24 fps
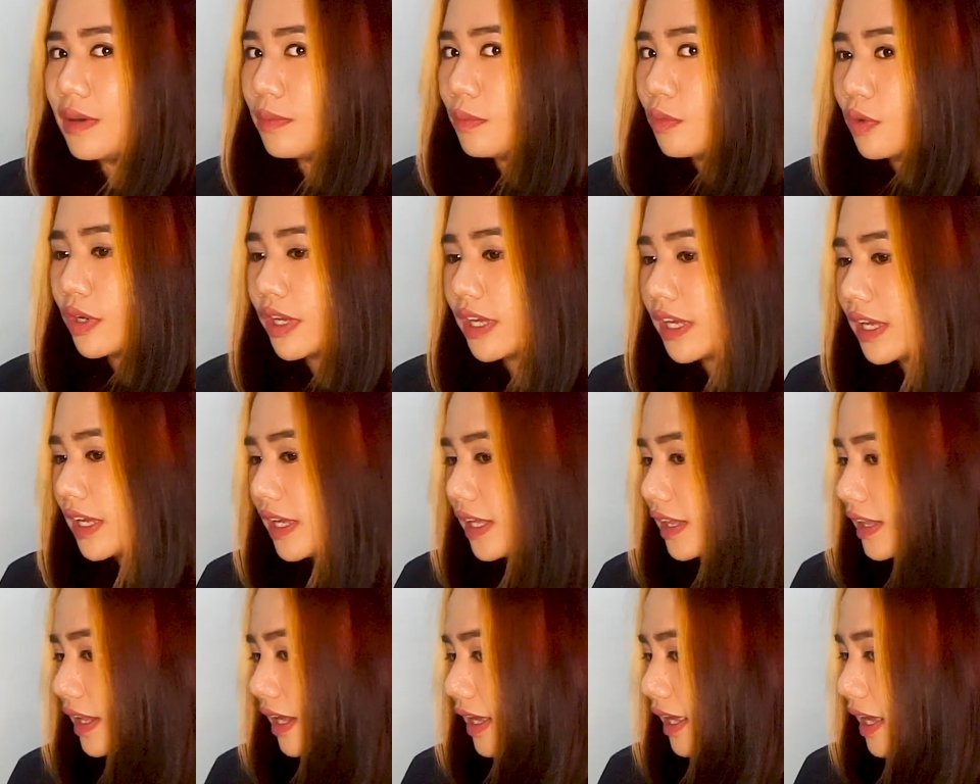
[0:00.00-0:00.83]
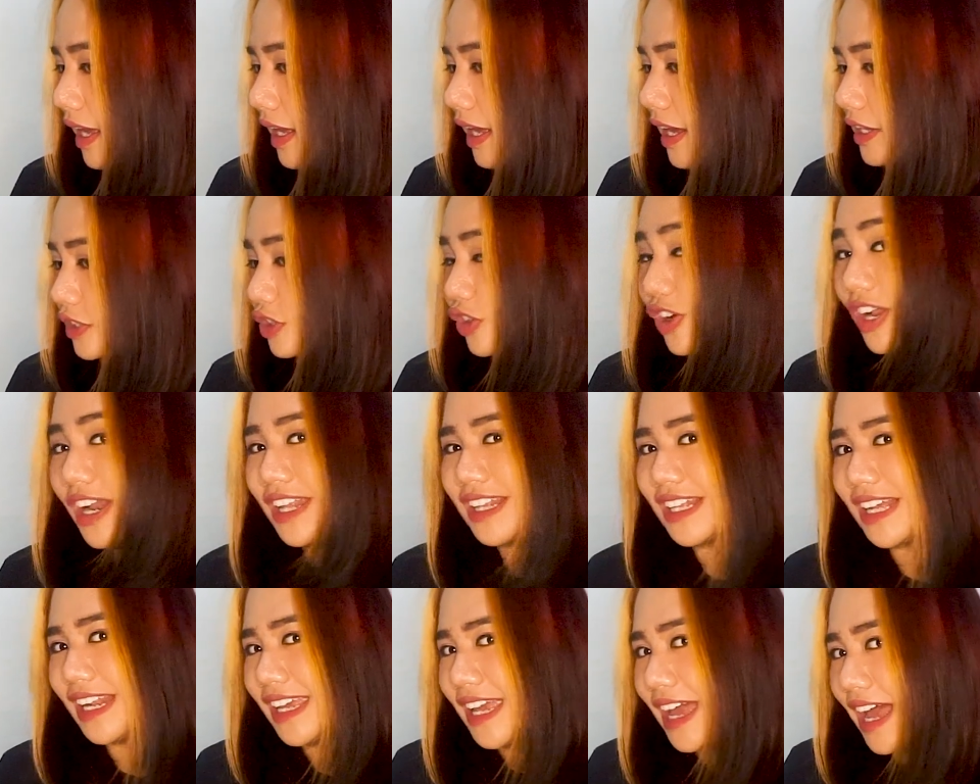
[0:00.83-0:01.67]
mungkin agak-agak coklat
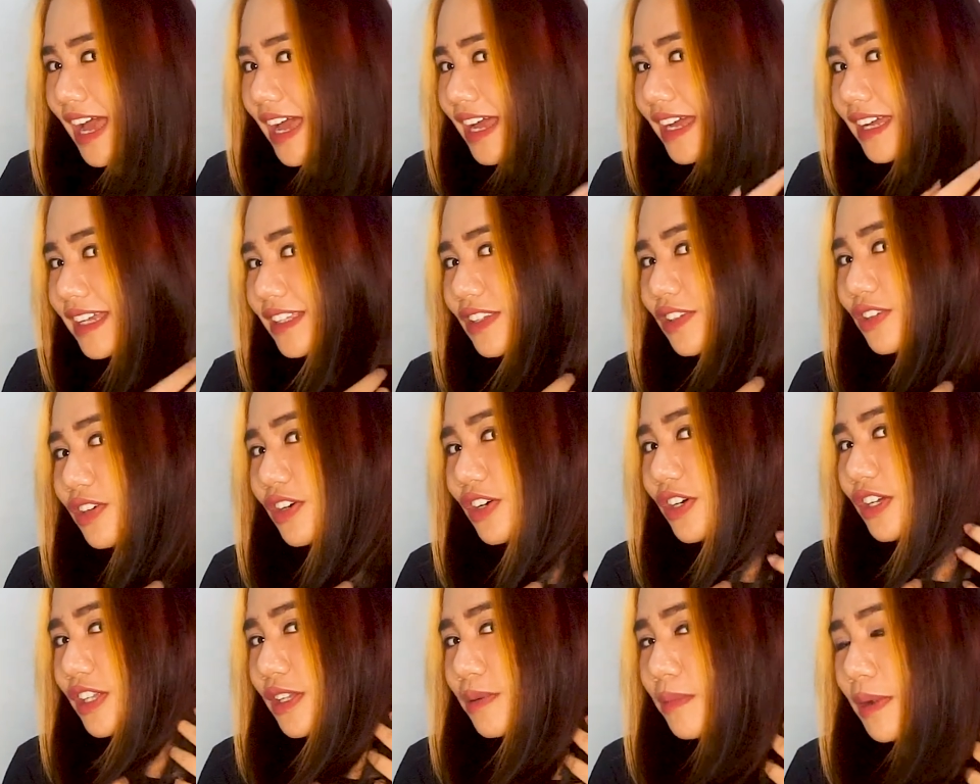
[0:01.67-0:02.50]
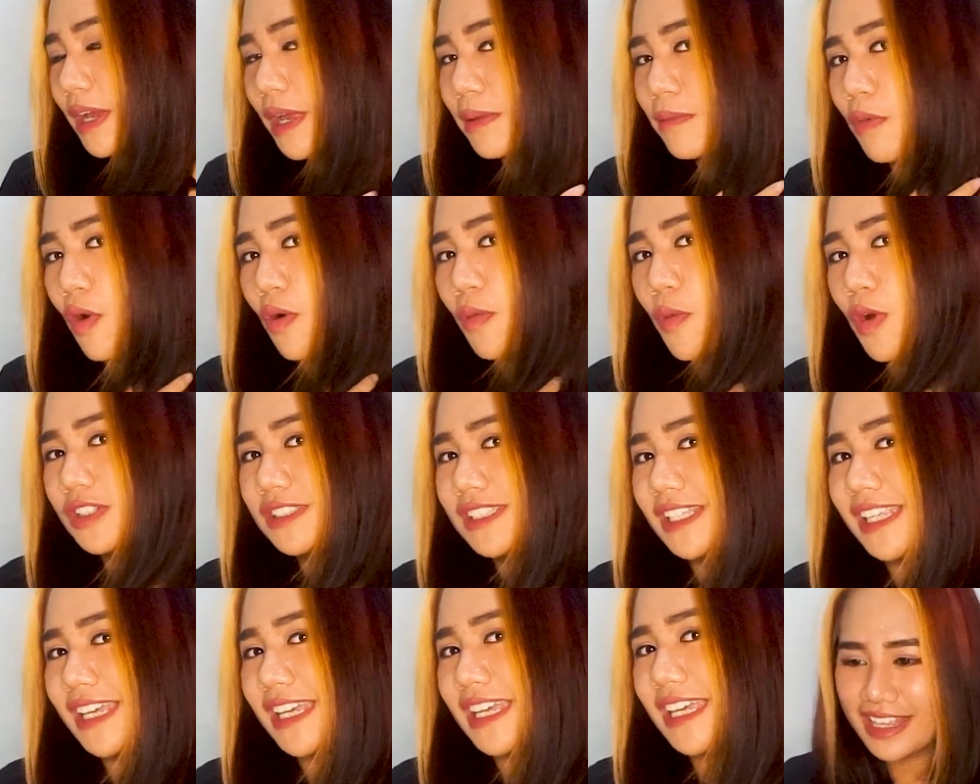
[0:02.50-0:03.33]
kali ya tuh di bagian bawah-bawah
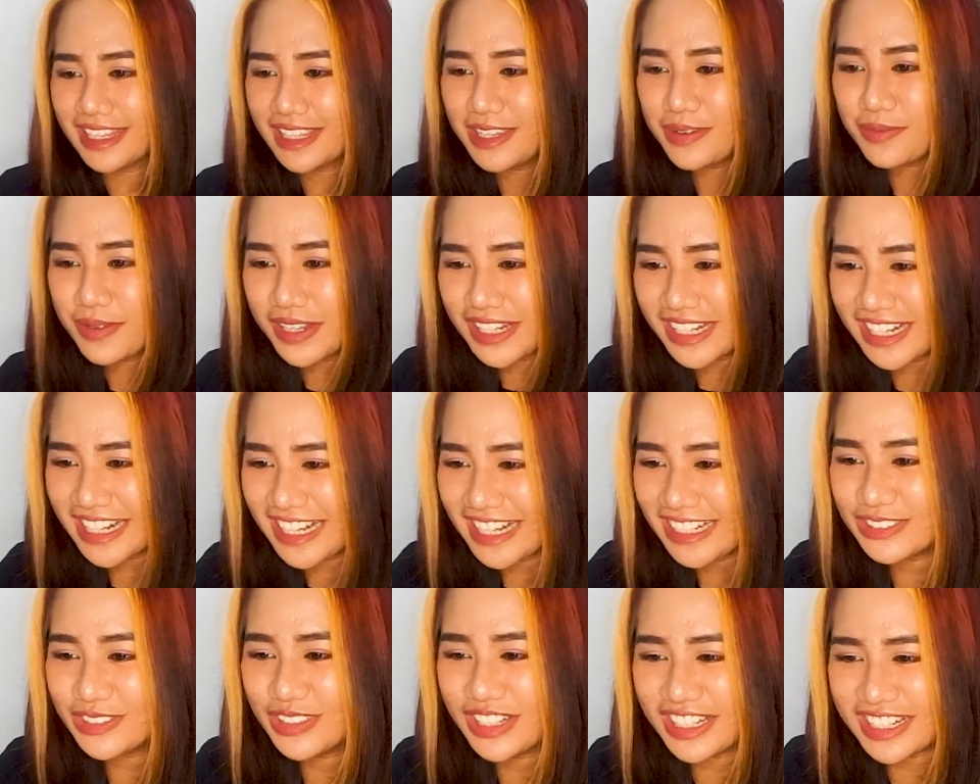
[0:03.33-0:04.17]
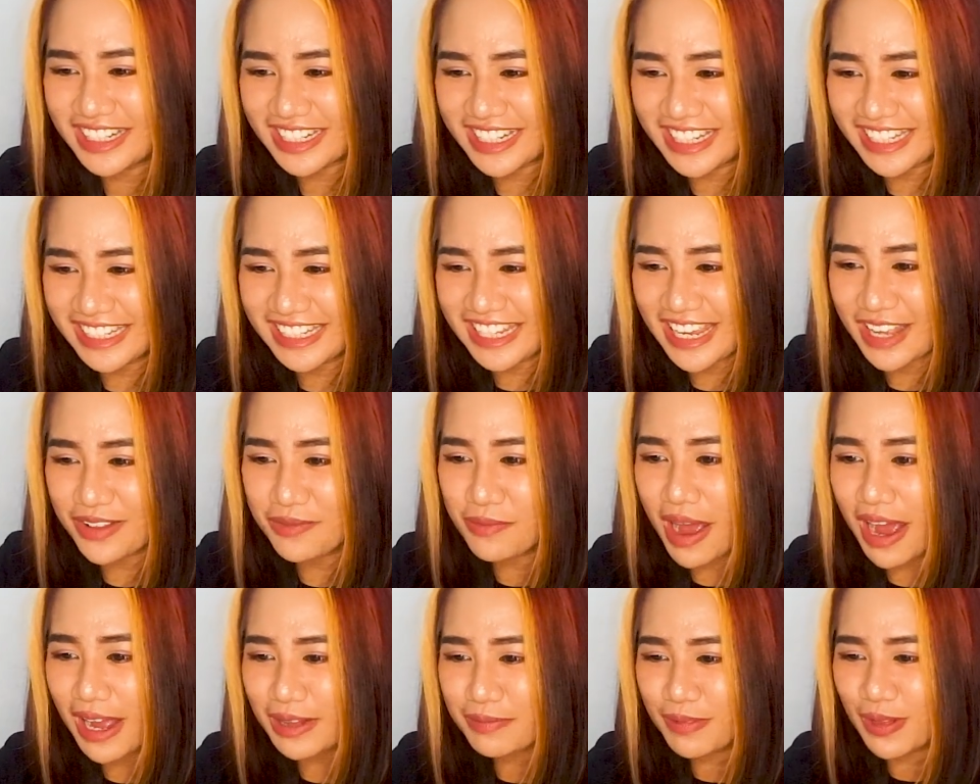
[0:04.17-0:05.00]
sini gimana guys Sudah kekinian
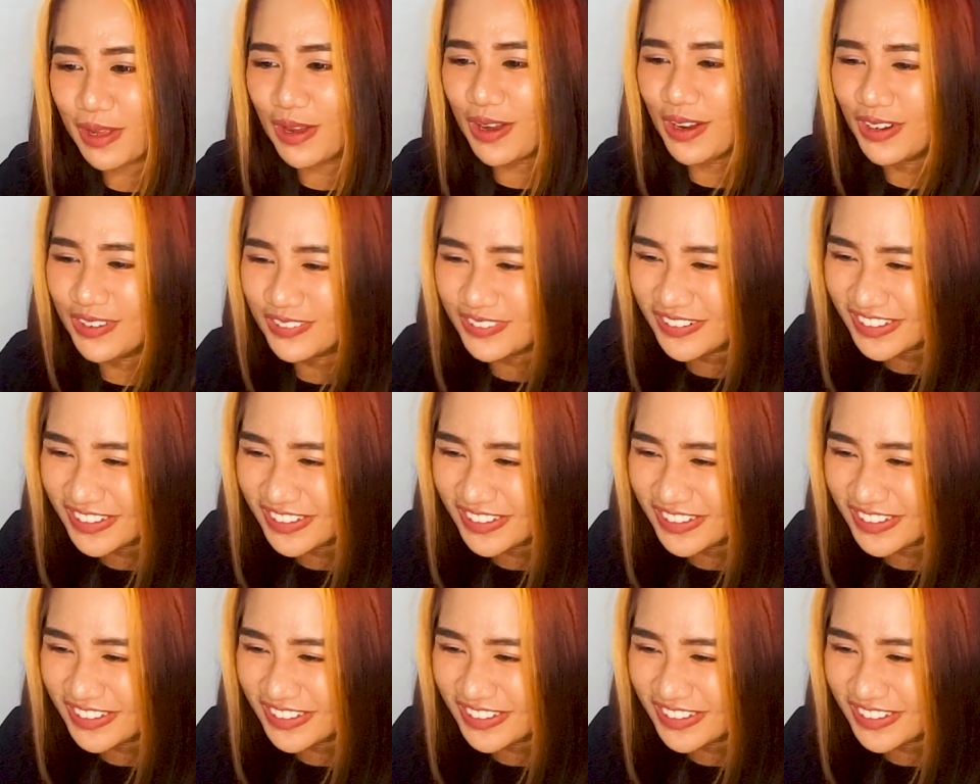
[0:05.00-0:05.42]
banget belum